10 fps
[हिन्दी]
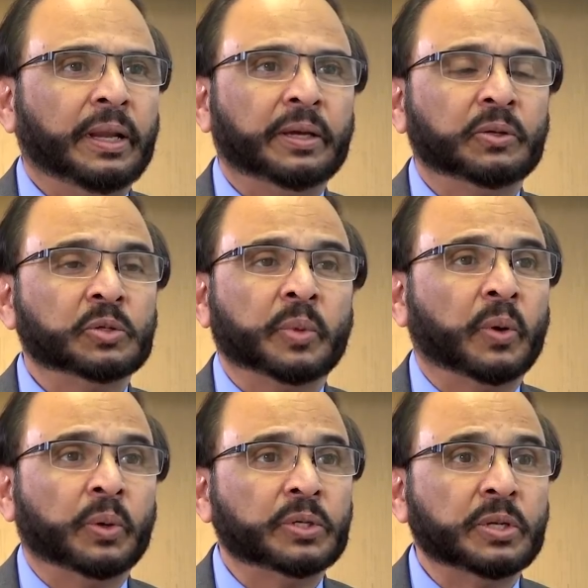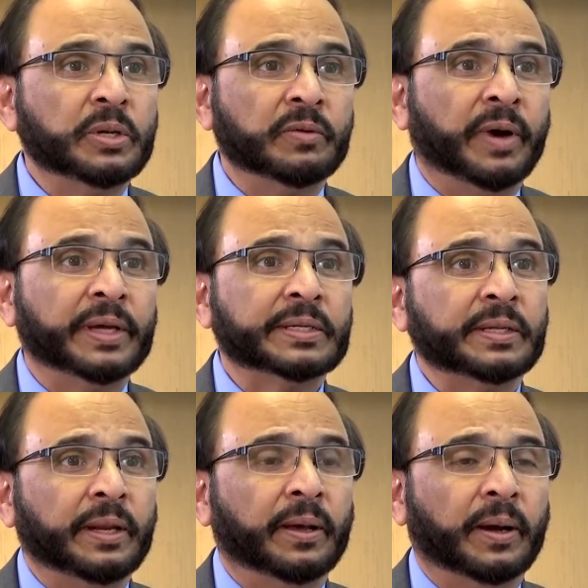लेकिन उसमें कोई डिवाइस
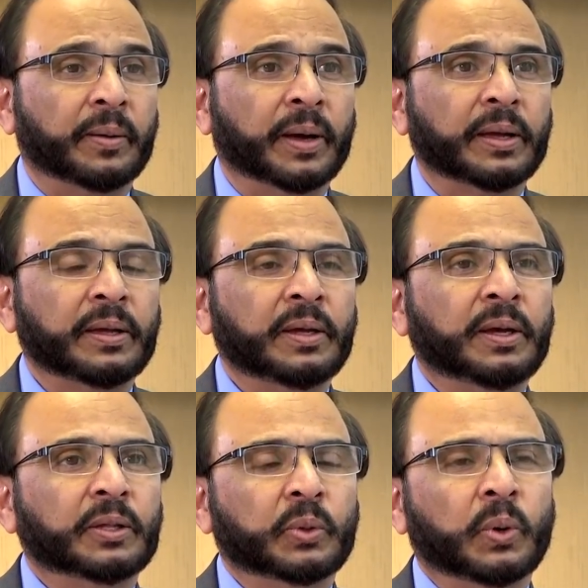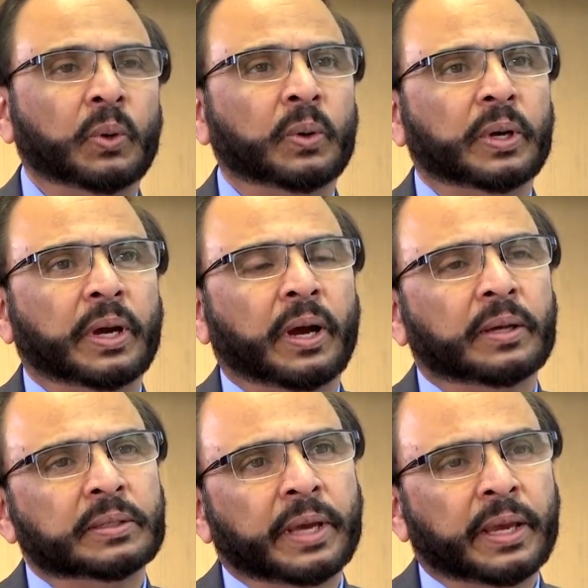नहीं लगा हुआ Hmm.
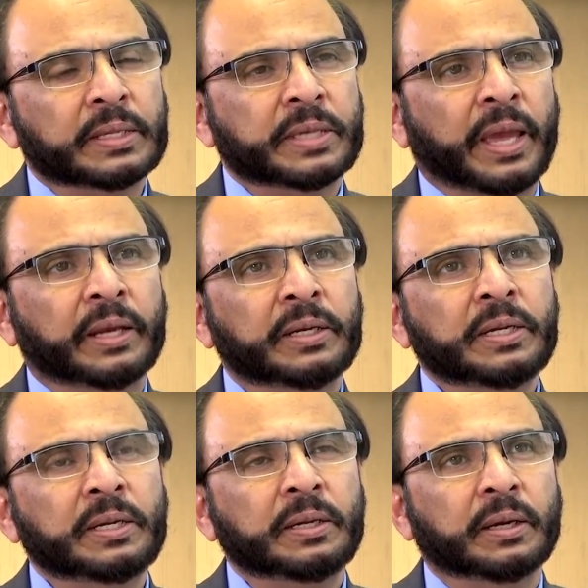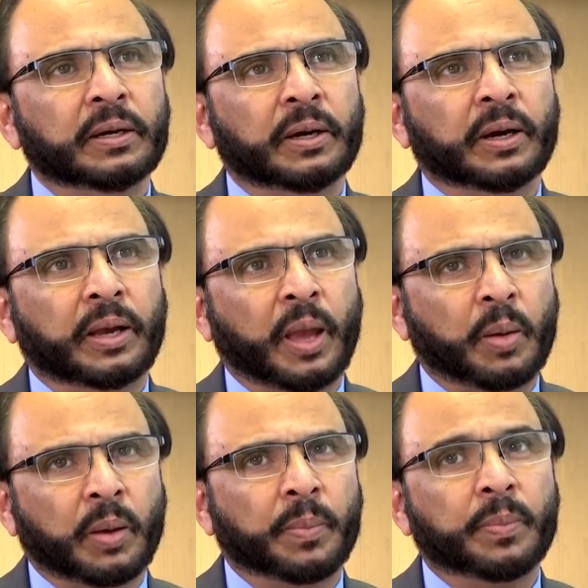तो लेकिन जहनी
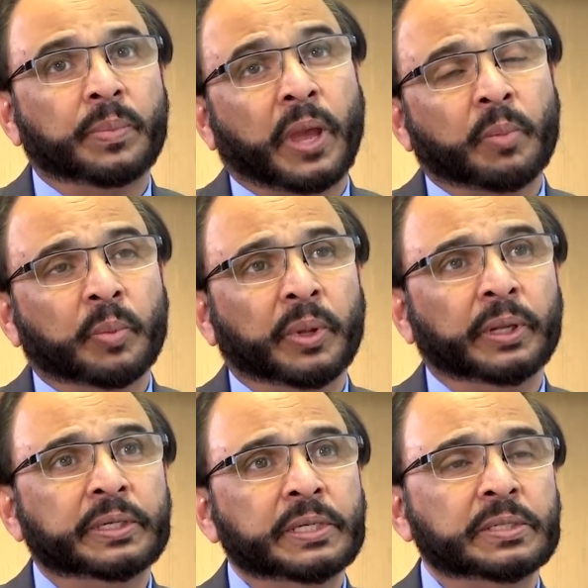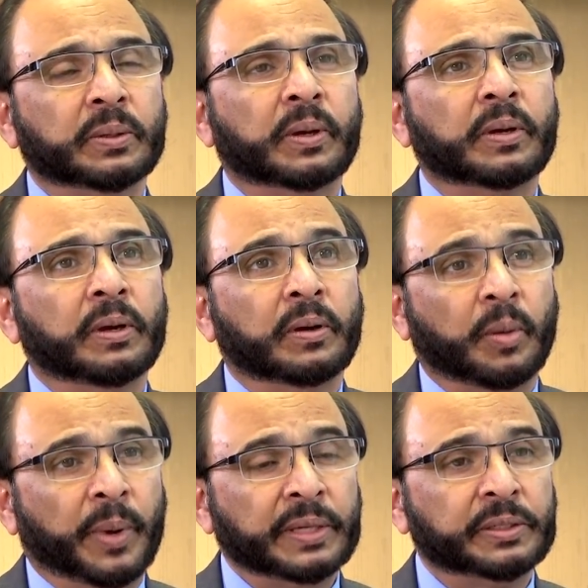कैपेबिलिटीज़ और
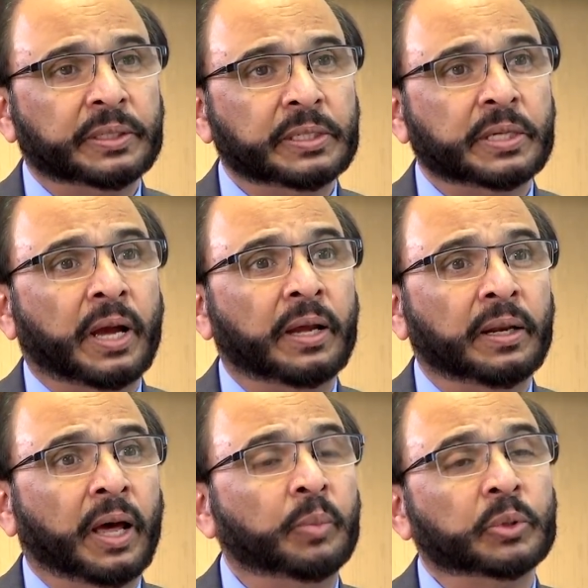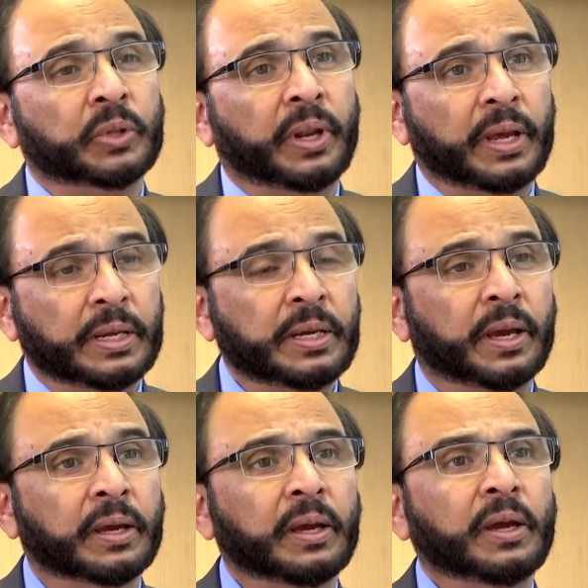कैपेसिटी जहाँ लामतनाही
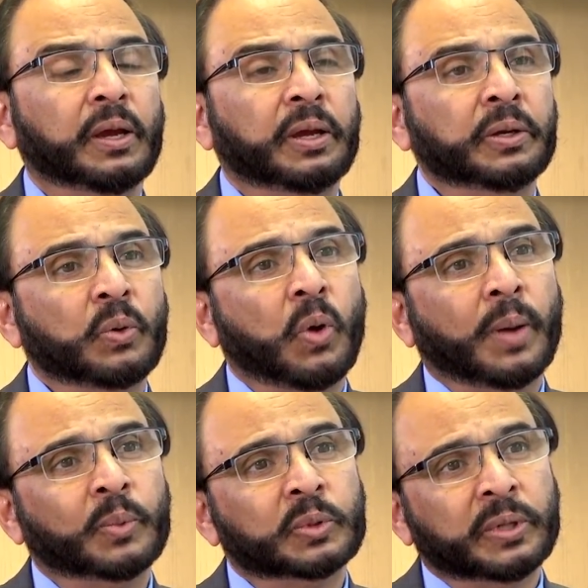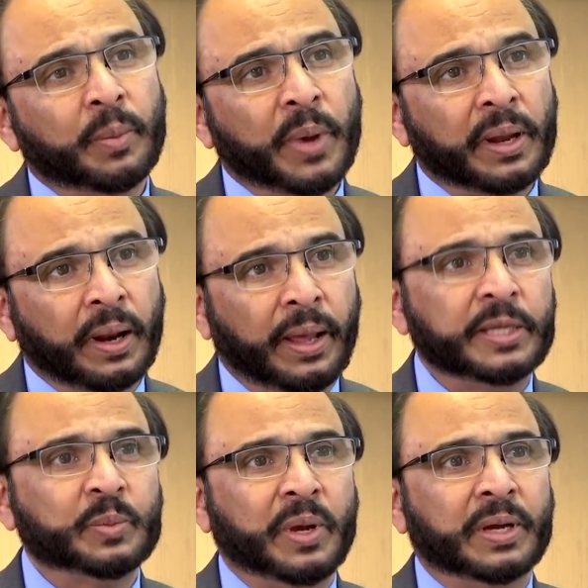है इनको आप उतना
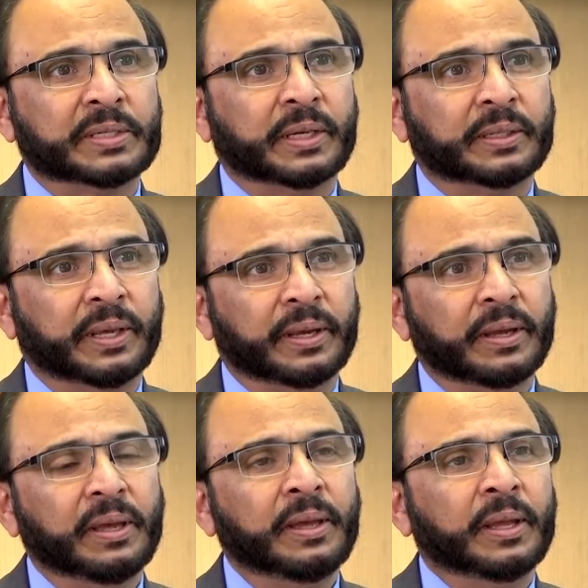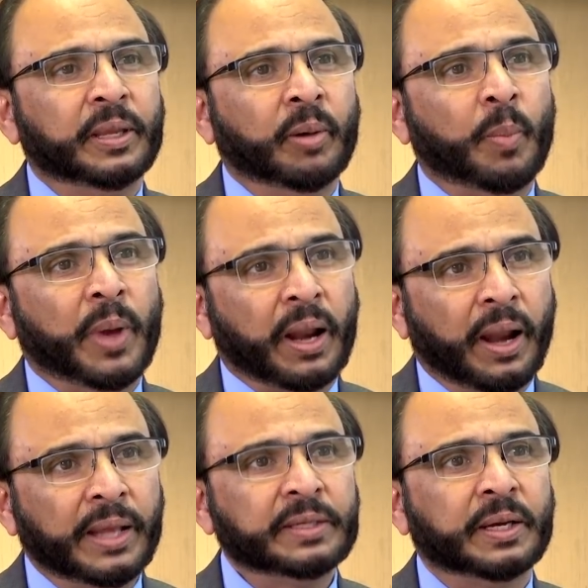पैरालाइज भी कर सकते हैं जब आप
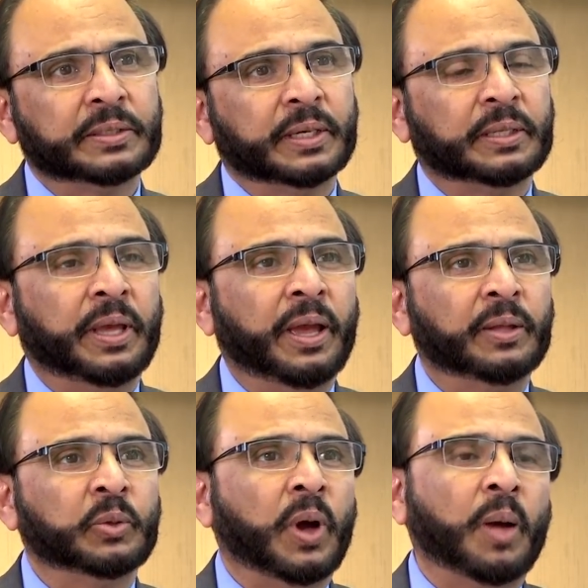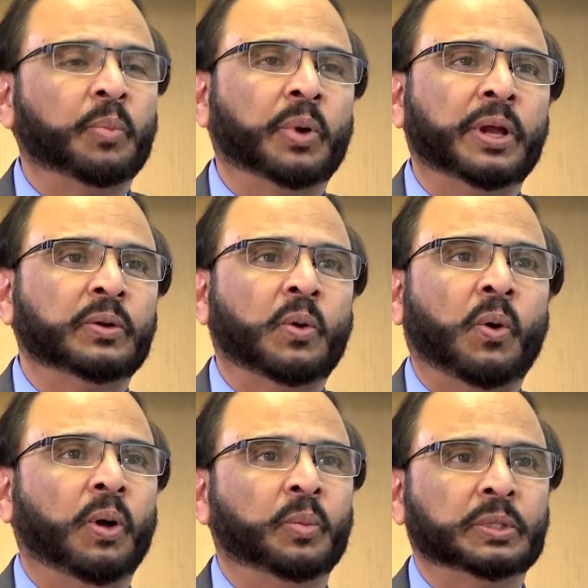पैरालाइज कर सकते हैं तो आप ब्रेन को
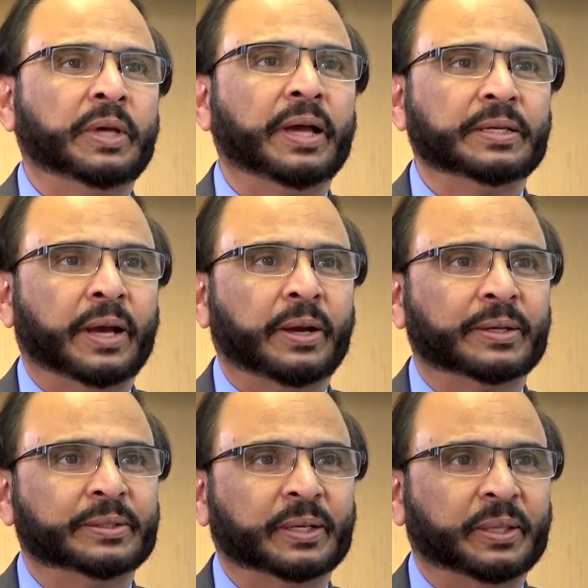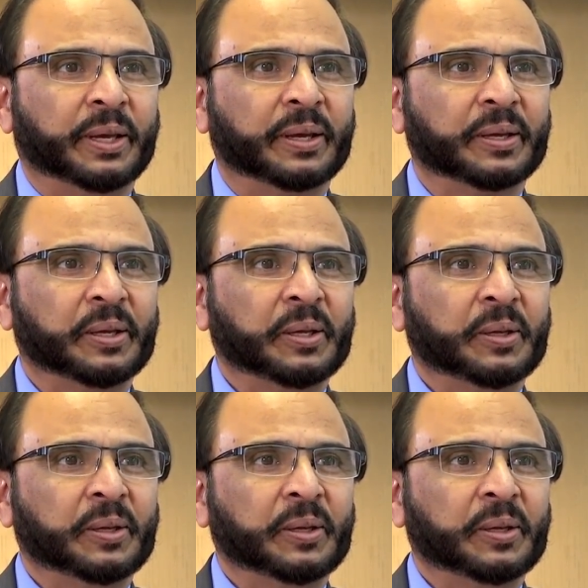ऑलमोस्ट हाईजैक कर सकते हैं